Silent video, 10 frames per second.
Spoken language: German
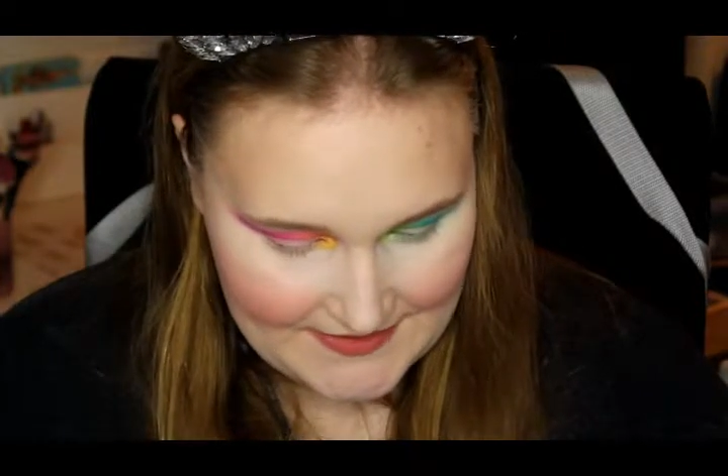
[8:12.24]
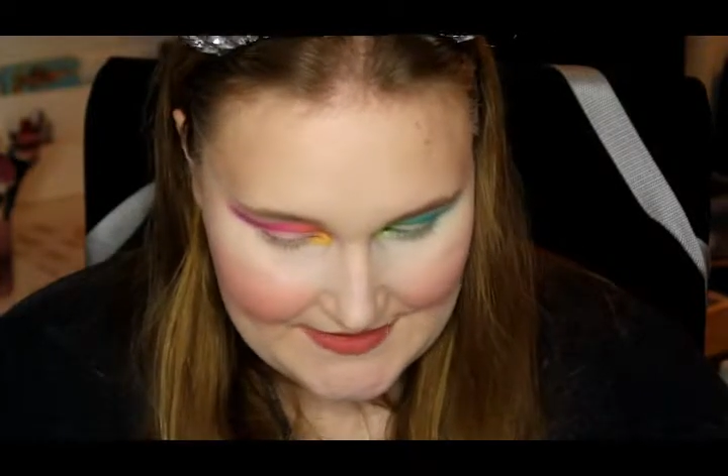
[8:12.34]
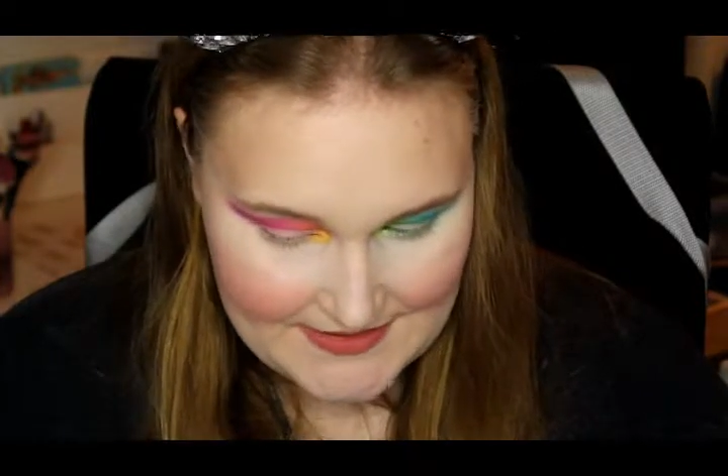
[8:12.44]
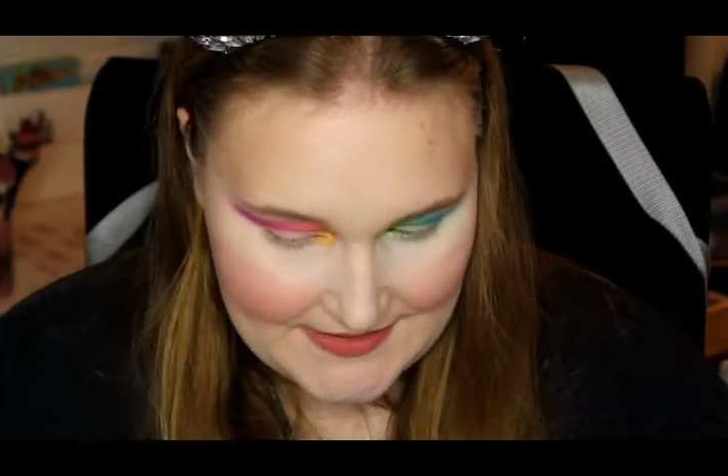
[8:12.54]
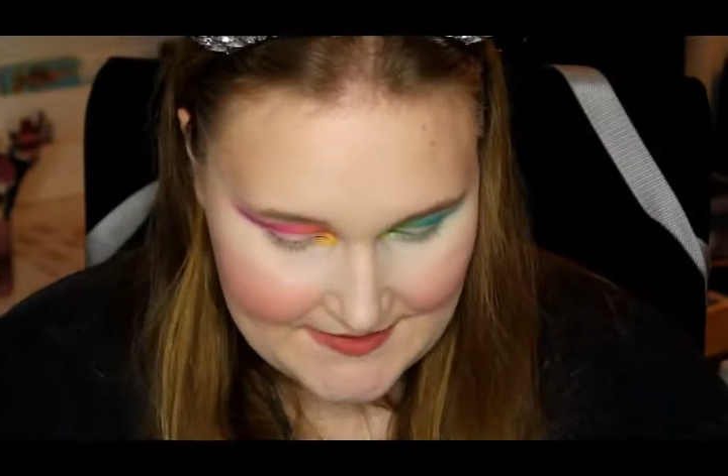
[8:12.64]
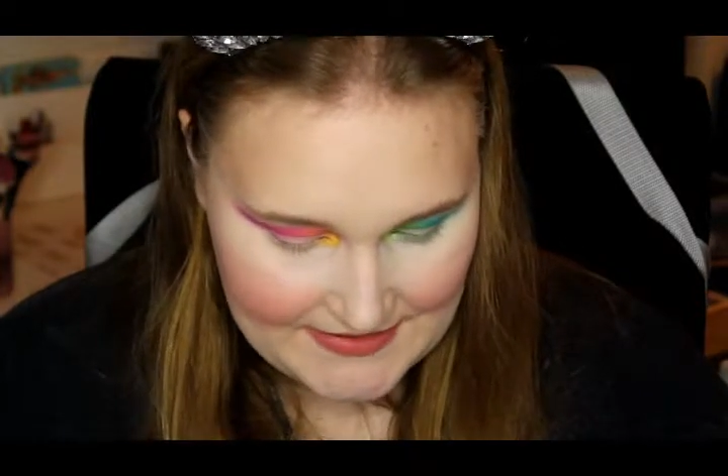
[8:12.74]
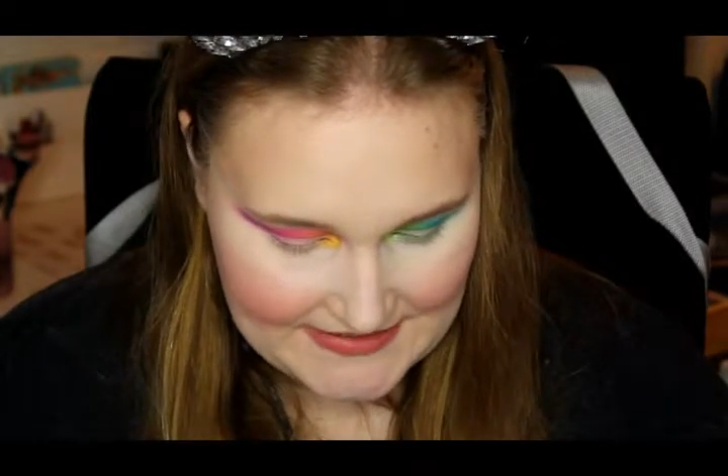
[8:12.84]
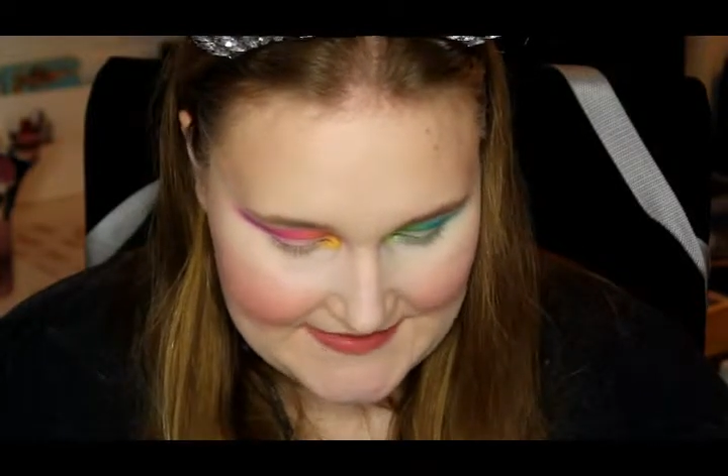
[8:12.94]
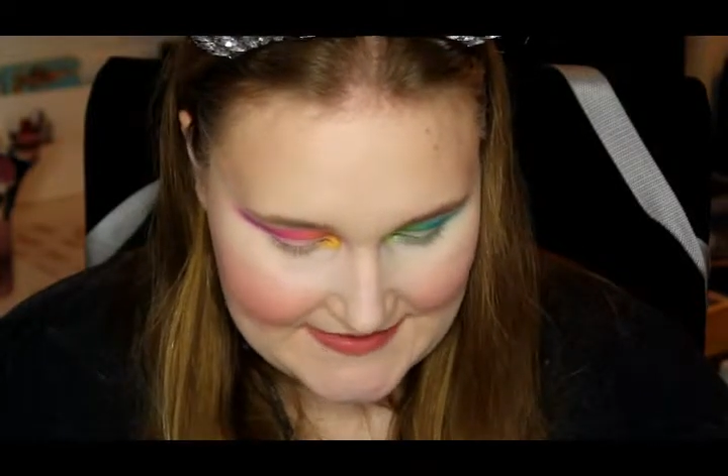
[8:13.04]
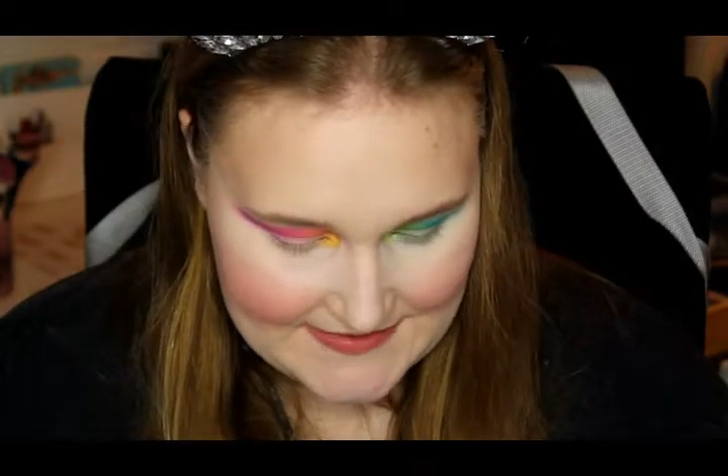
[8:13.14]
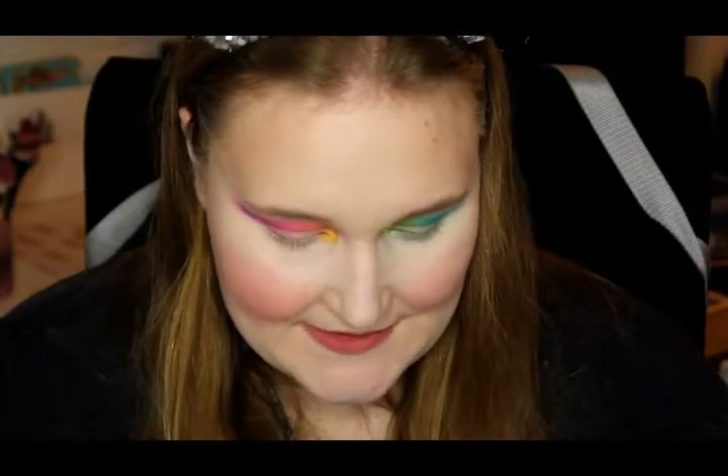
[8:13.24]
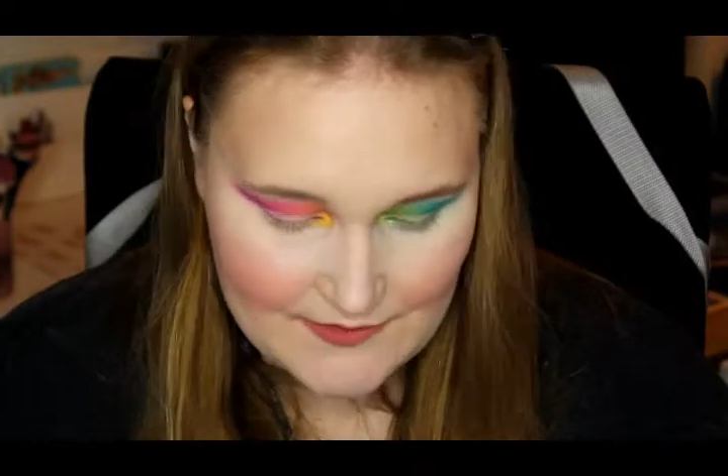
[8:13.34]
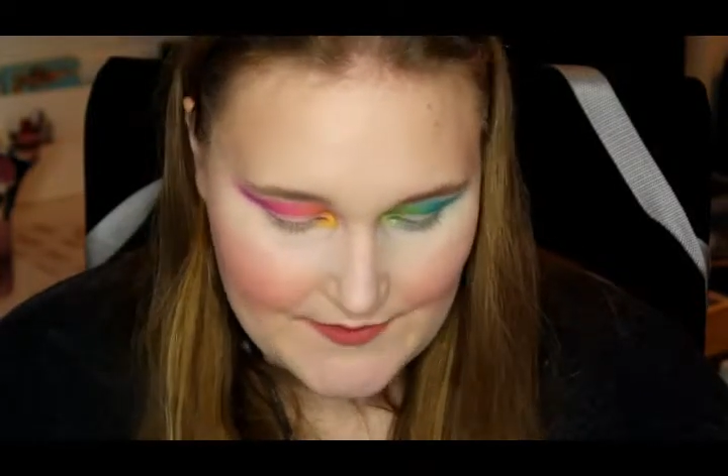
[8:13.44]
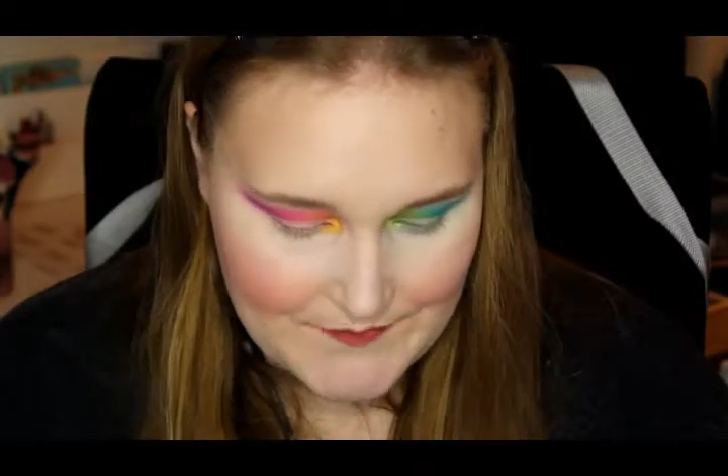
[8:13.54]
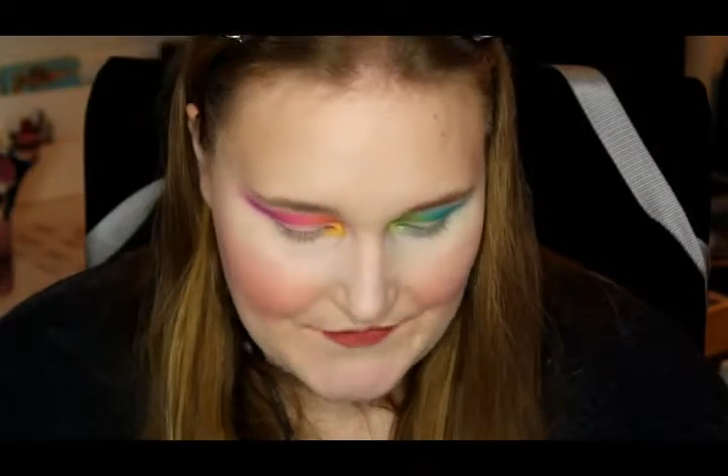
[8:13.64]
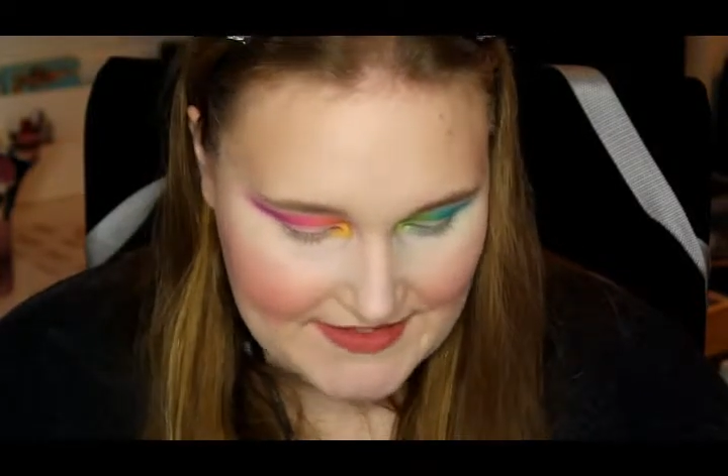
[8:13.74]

ich mache das jetzt so,